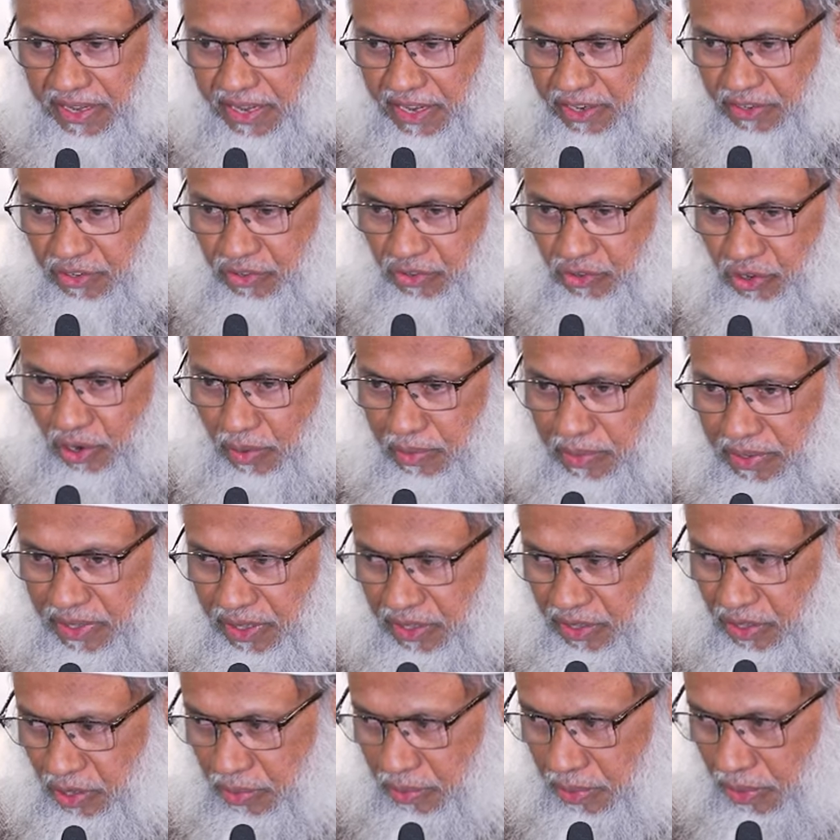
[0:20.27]
একটু সময়
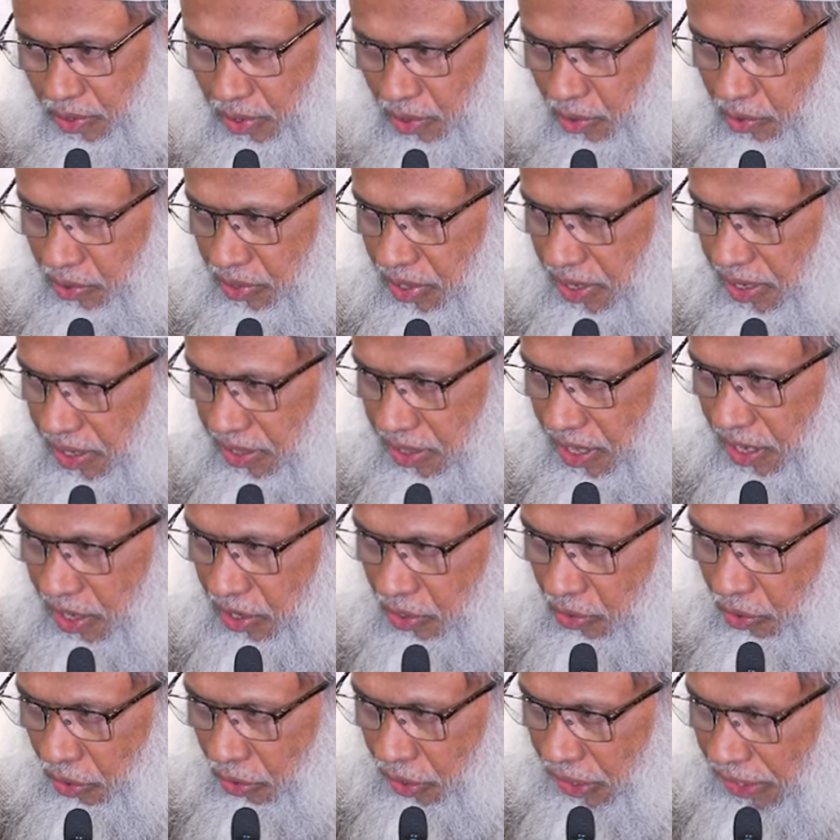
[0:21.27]
দিতে বললেও তিনি দেরি
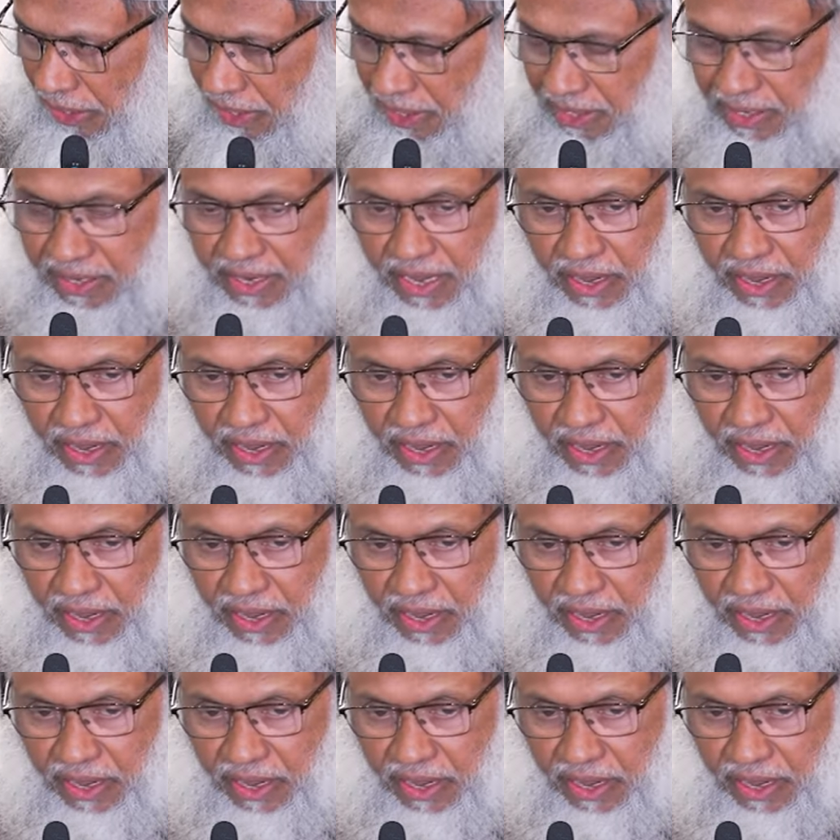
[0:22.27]
করেননি